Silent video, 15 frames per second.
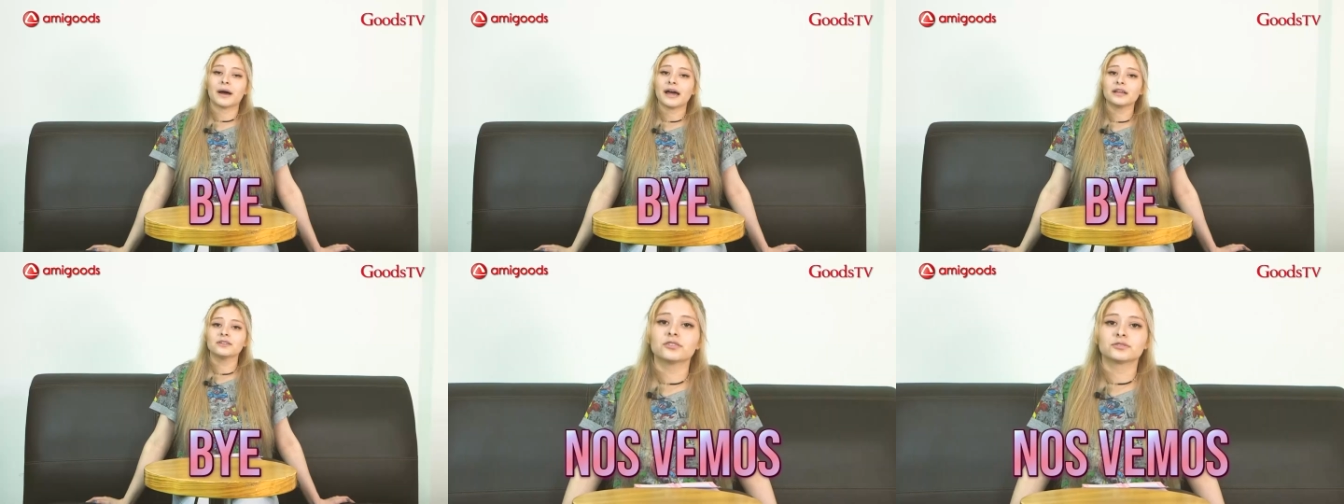
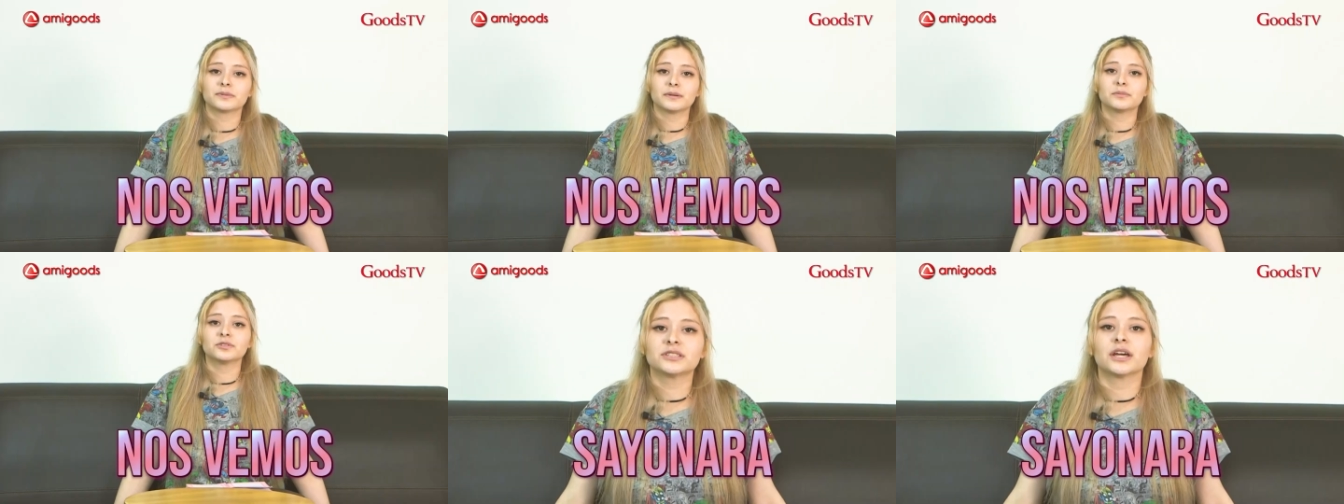bye, nos
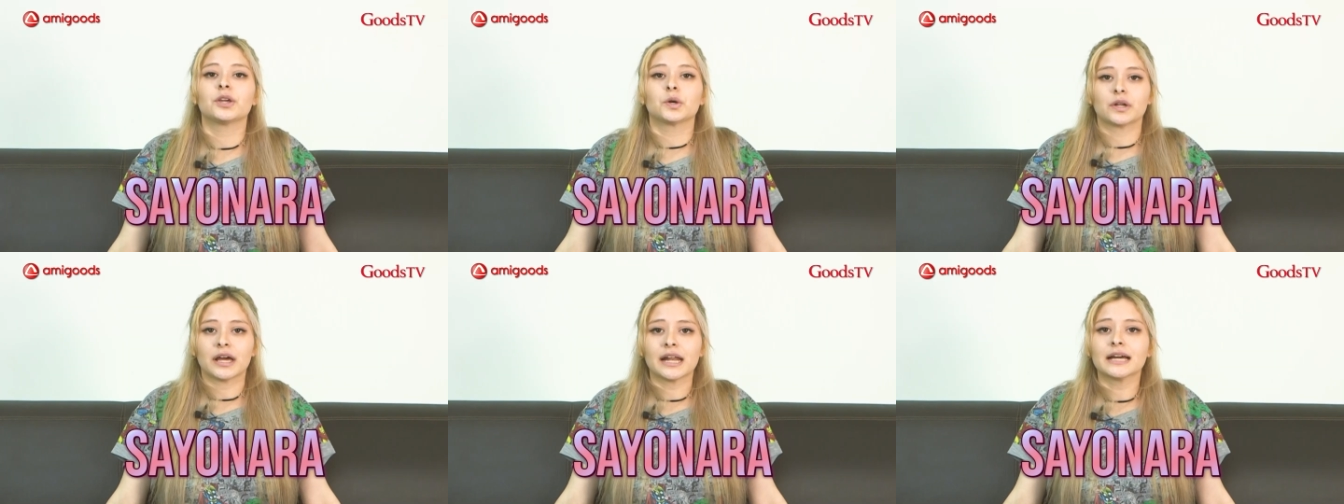vemos,
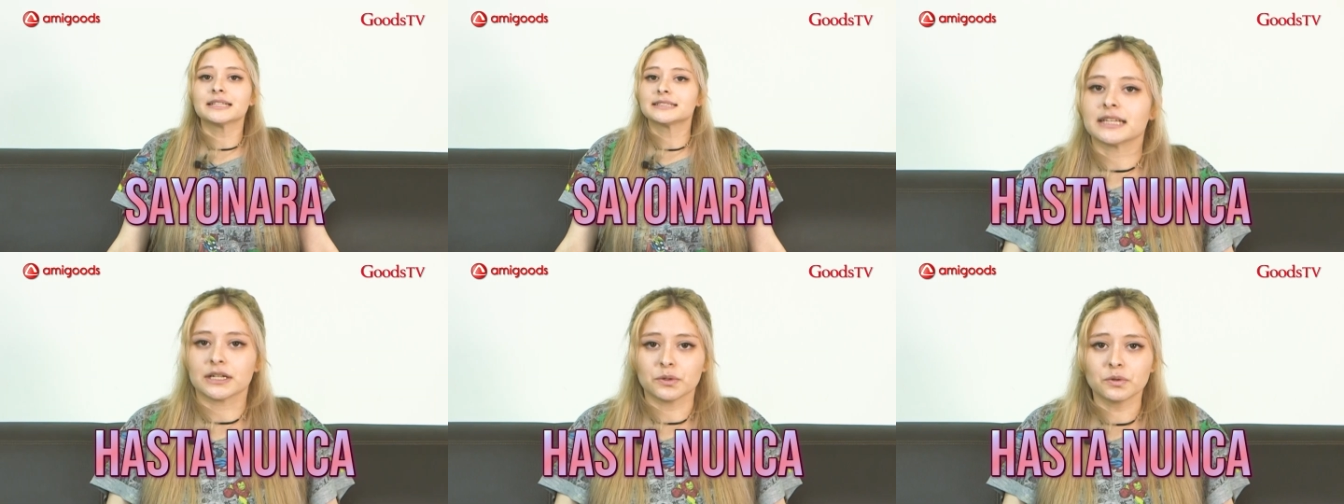a
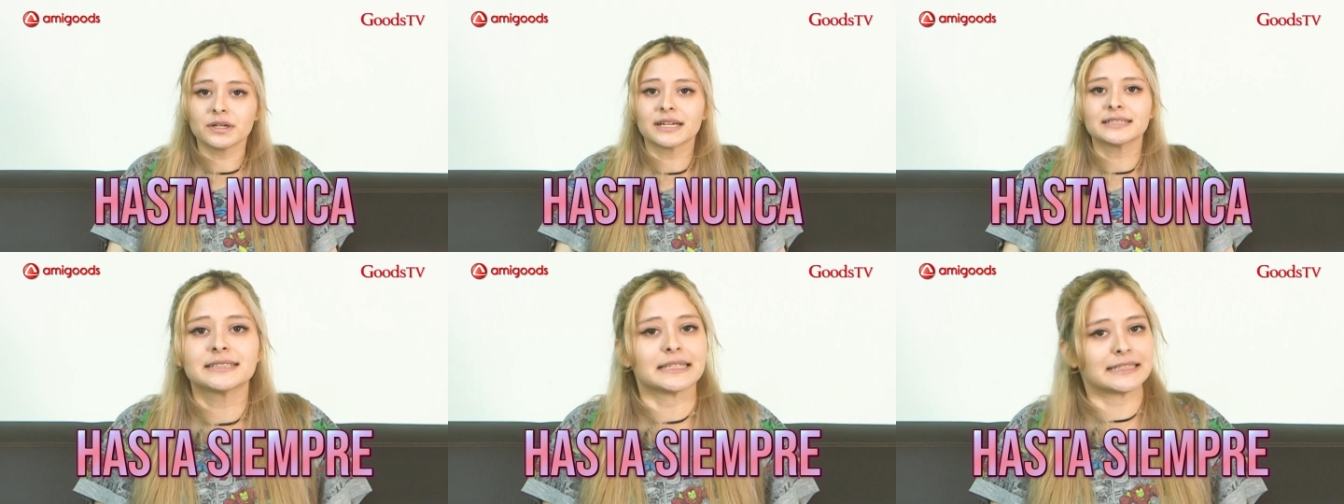hasta
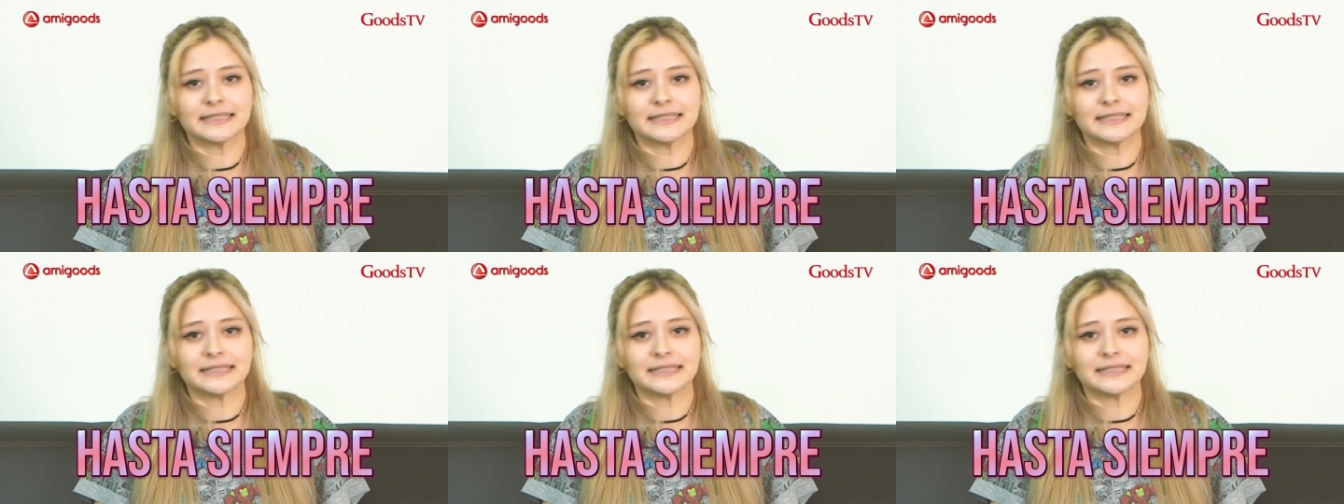nunca, hasta